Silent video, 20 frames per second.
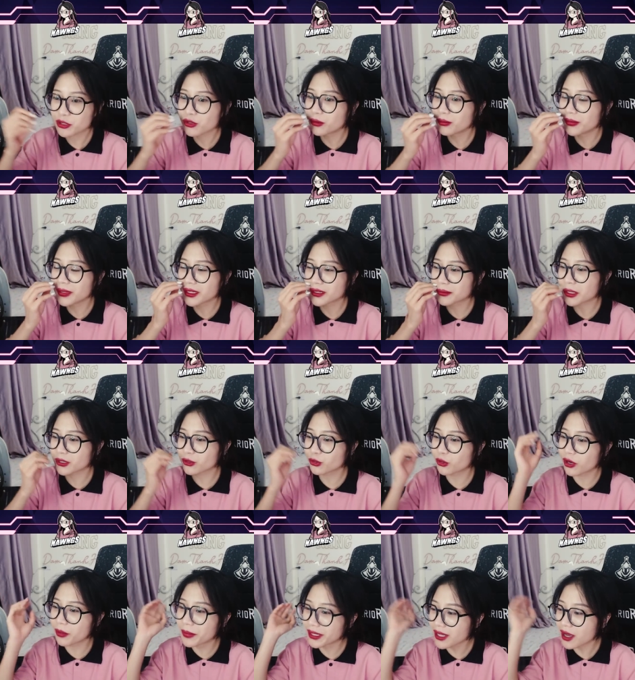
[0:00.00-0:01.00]
dù mình mặc
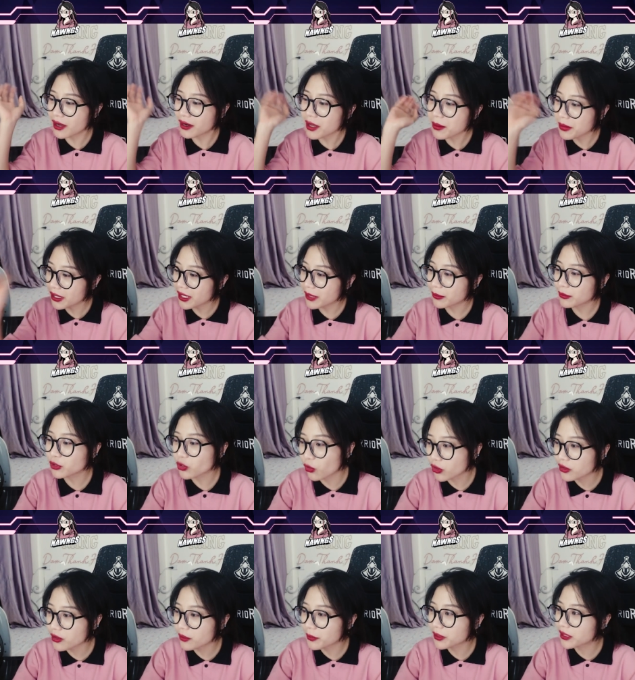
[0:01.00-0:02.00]
dù là mình đã ở đây mấy năm
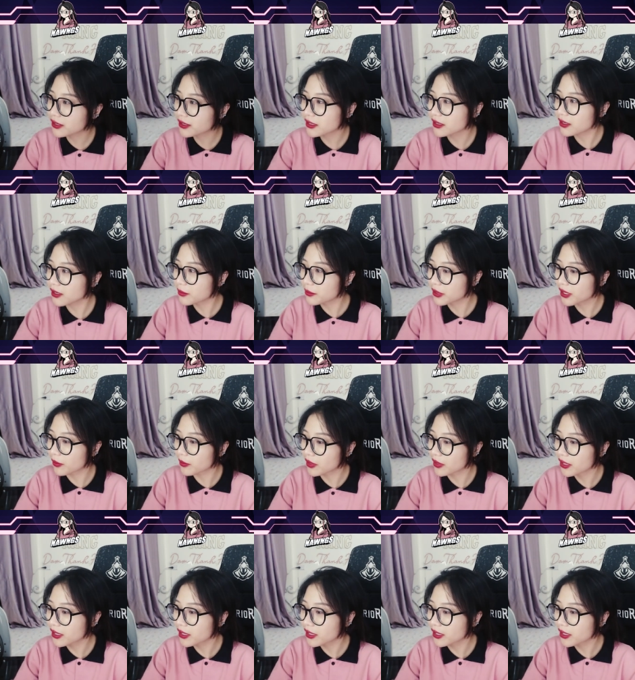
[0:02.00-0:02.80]
rồi nhưng mà mình thực sự là mình cảm thấy